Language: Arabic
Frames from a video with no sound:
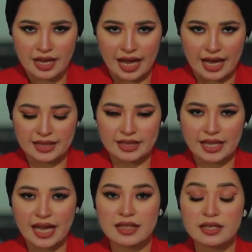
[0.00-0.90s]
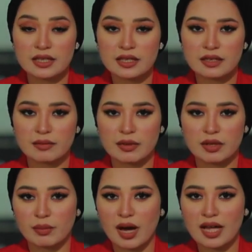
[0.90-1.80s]
عن تحذير
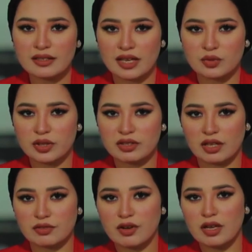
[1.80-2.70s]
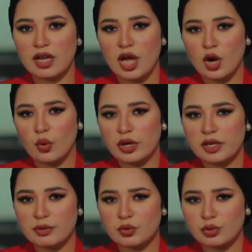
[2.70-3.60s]
من بعض ادويه الاطفال
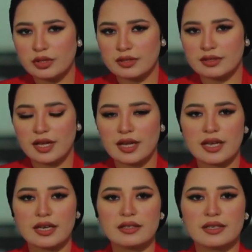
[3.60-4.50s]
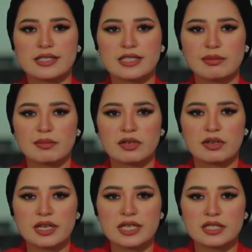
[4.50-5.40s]
واللي بتقول انها كانت السبب
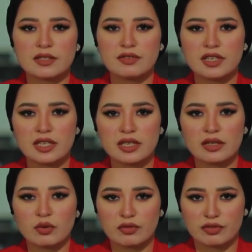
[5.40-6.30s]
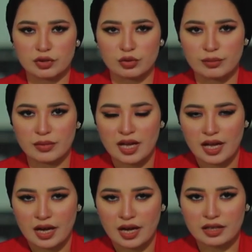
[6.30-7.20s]
الرئيسي في وفاتهم
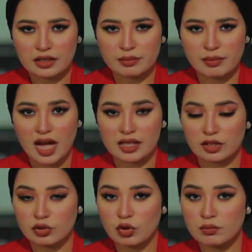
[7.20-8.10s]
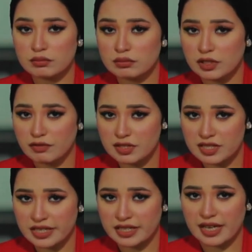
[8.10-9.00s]
هنعرض مع حضراتكم
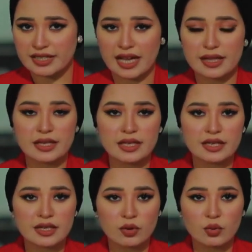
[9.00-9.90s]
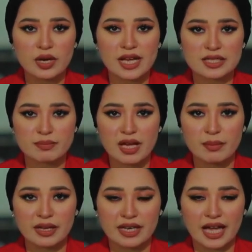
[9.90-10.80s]
تفاصيل التحذير
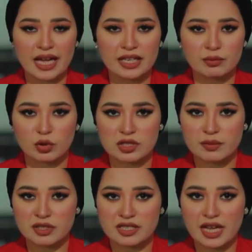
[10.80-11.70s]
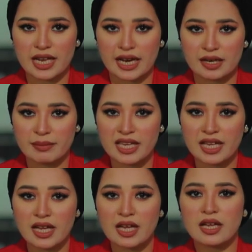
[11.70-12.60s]
والاسباب اللي خلت منظمه الصحه
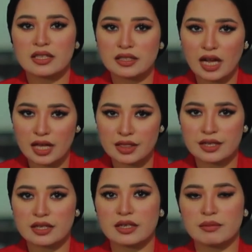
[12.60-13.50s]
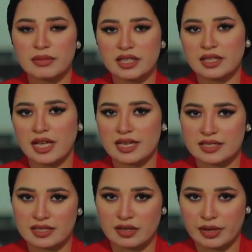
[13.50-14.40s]
العالميه تحذر من
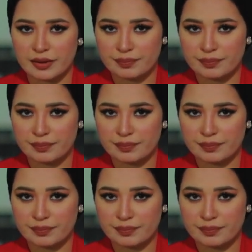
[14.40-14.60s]
هذا الدواء